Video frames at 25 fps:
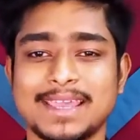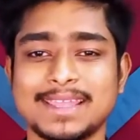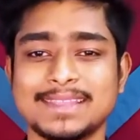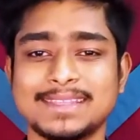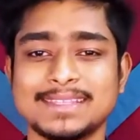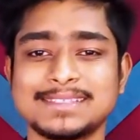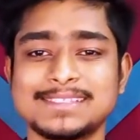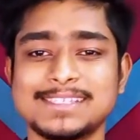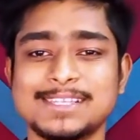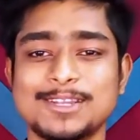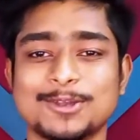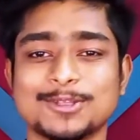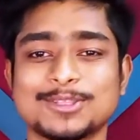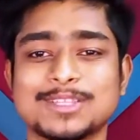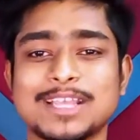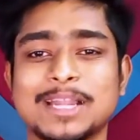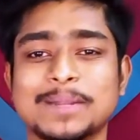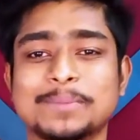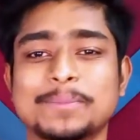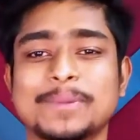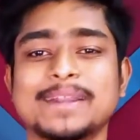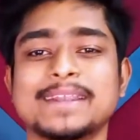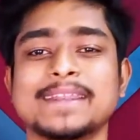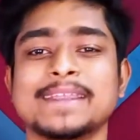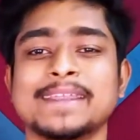এতে ছিল
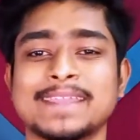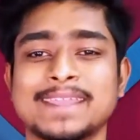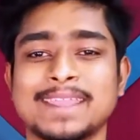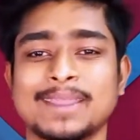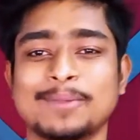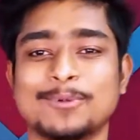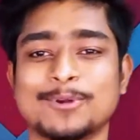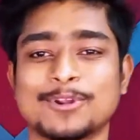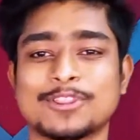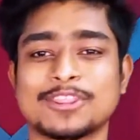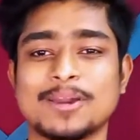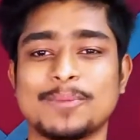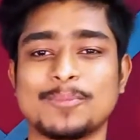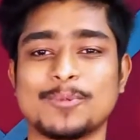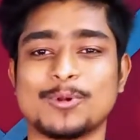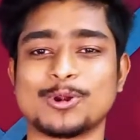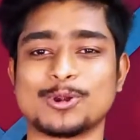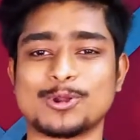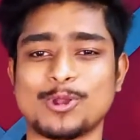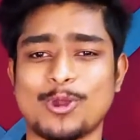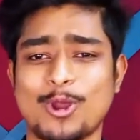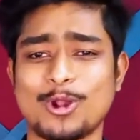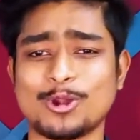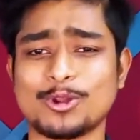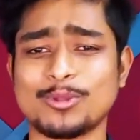থার্ড পার্টি কিবোর্ড
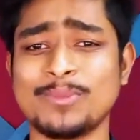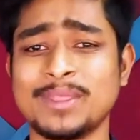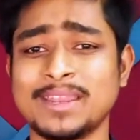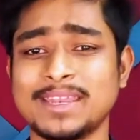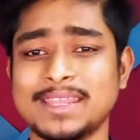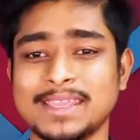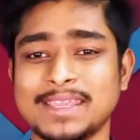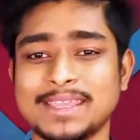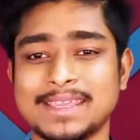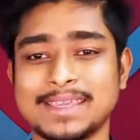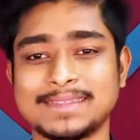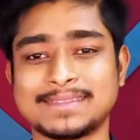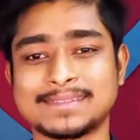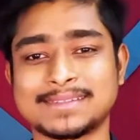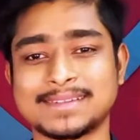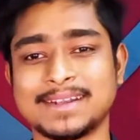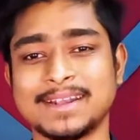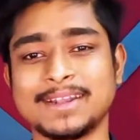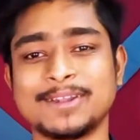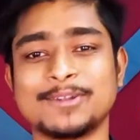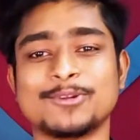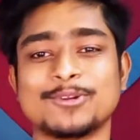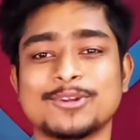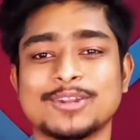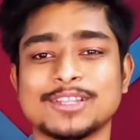সাপোর্ট অটোমেটিক
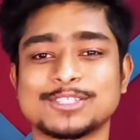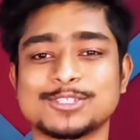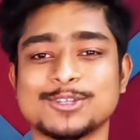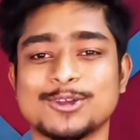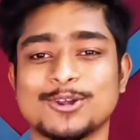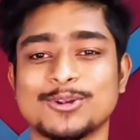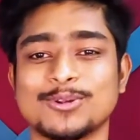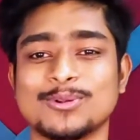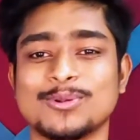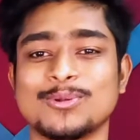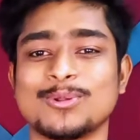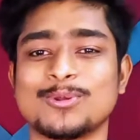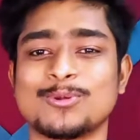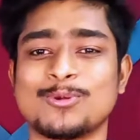স্ক্রিন রোটেশন